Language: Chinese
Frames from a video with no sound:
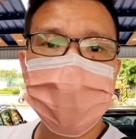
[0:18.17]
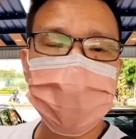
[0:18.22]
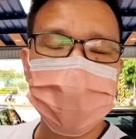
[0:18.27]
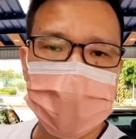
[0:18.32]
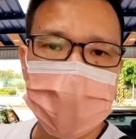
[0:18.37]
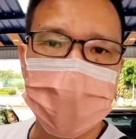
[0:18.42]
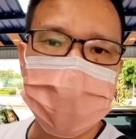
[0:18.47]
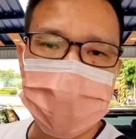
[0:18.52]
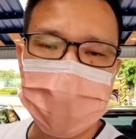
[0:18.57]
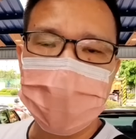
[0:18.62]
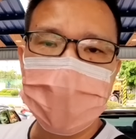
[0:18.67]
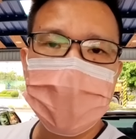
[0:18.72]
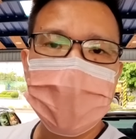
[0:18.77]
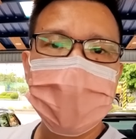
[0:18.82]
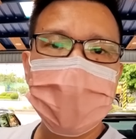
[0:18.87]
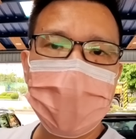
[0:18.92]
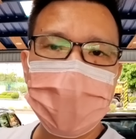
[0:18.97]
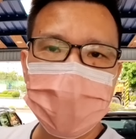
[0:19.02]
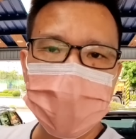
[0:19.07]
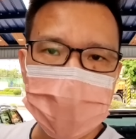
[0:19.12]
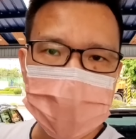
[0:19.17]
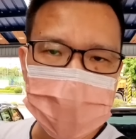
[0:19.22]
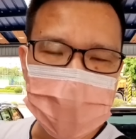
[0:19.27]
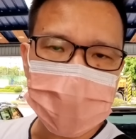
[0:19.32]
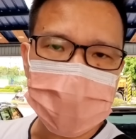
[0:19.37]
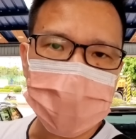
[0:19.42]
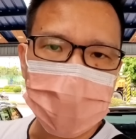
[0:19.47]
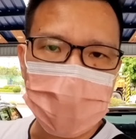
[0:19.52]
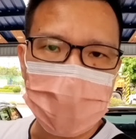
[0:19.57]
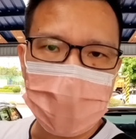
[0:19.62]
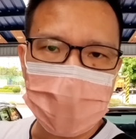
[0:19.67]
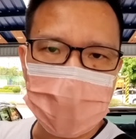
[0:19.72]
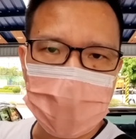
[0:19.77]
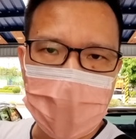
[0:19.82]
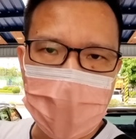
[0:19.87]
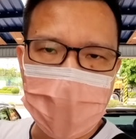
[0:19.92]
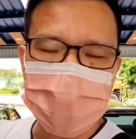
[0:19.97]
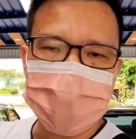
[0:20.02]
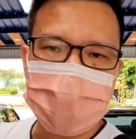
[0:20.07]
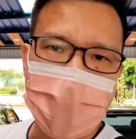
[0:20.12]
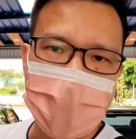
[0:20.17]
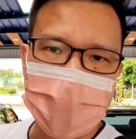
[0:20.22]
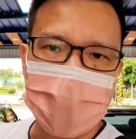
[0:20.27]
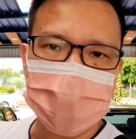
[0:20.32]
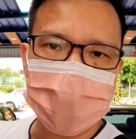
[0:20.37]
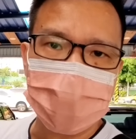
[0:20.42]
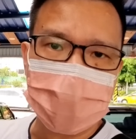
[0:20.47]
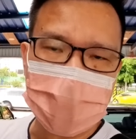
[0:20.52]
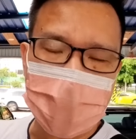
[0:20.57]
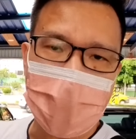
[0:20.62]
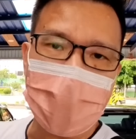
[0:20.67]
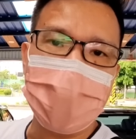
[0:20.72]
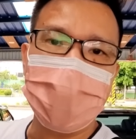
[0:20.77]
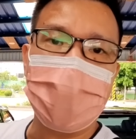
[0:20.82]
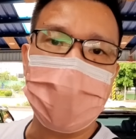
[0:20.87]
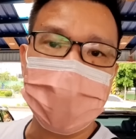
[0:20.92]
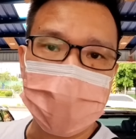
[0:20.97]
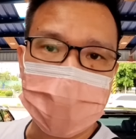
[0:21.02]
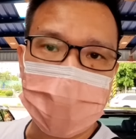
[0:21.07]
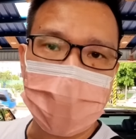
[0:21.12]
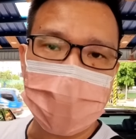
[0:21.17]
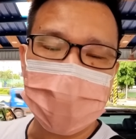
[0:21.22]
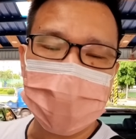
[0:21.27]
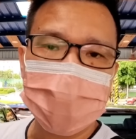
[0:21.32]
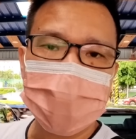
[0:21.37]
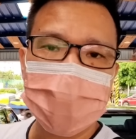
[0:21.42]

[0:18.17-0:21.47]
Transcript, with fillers: 去测试。那因为这次我安排要去台南一趟